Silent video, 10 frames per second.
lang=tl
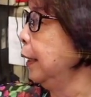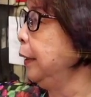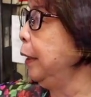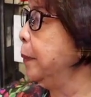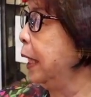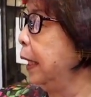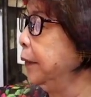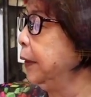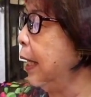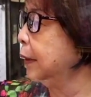hindi
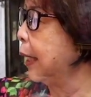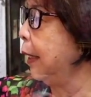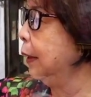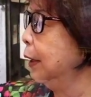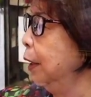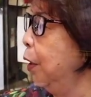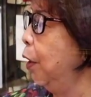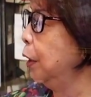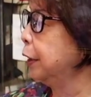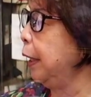maganda, tiger
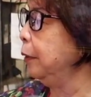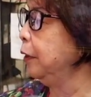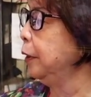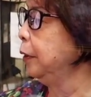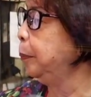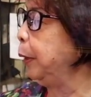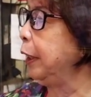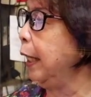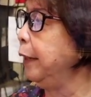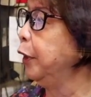ox and
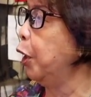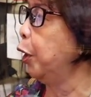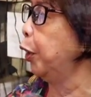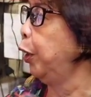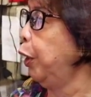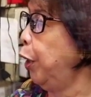pig and dog. dog.